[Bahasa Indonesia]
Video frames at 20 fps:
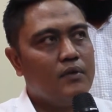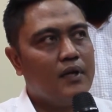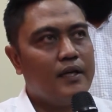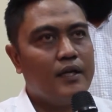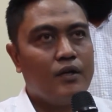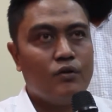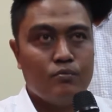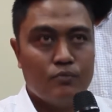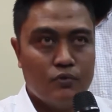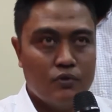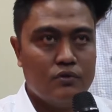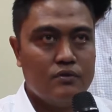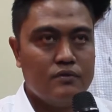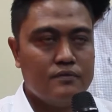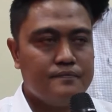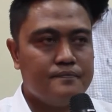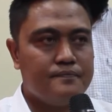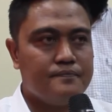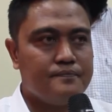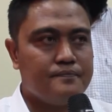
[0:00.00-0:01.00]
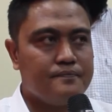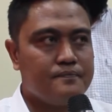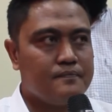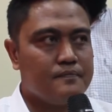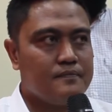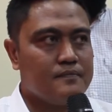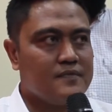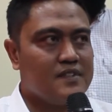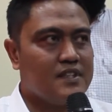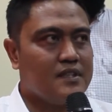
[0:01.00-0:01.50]
wilayah Ubung
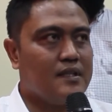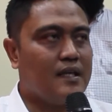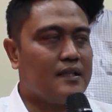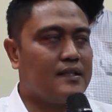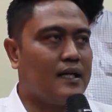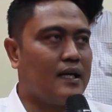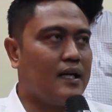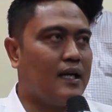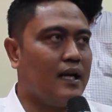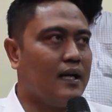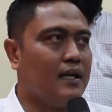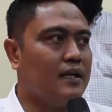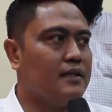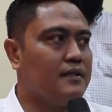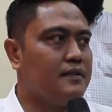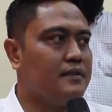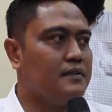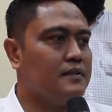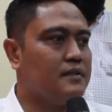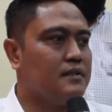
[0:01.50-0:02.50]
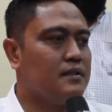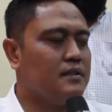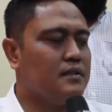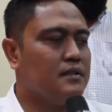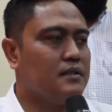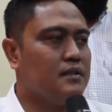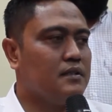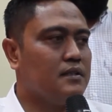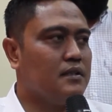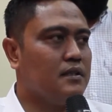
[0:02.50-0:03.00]
datanglah
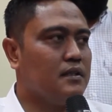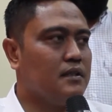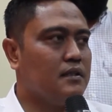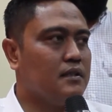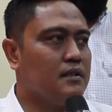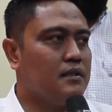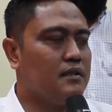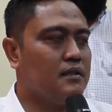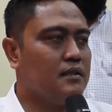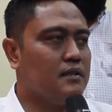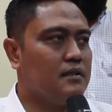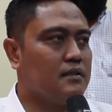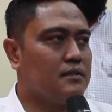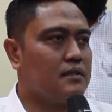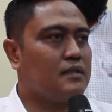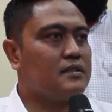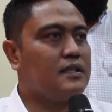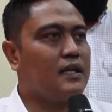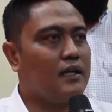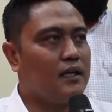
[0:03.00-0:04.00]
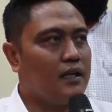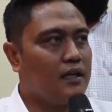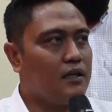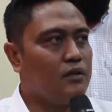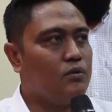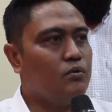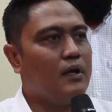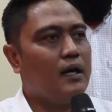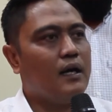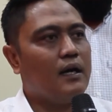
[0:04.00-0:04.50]
e, tersangka
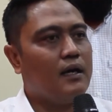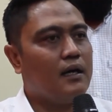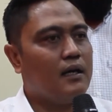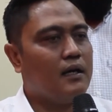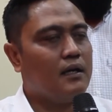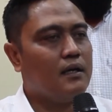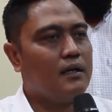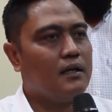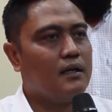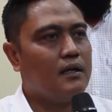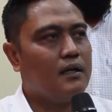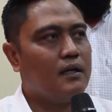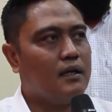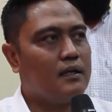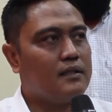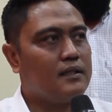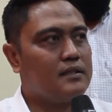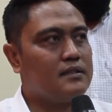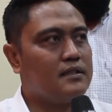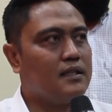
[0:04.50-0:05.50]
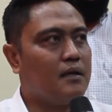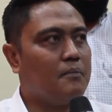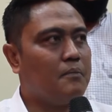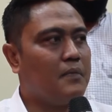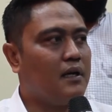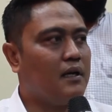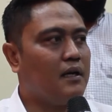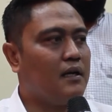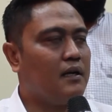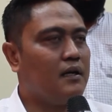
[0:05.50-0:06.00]
kedua atas
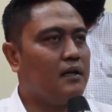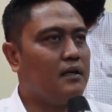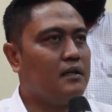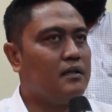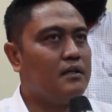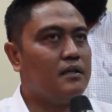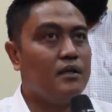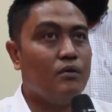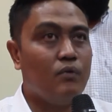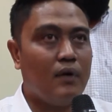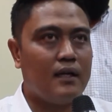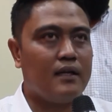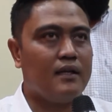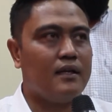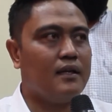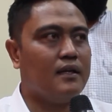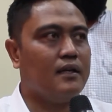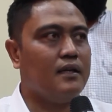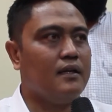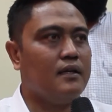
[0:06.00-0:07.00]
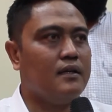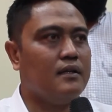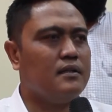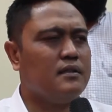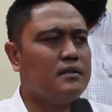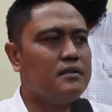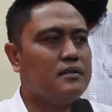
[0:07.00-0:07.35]
nama Iwan ini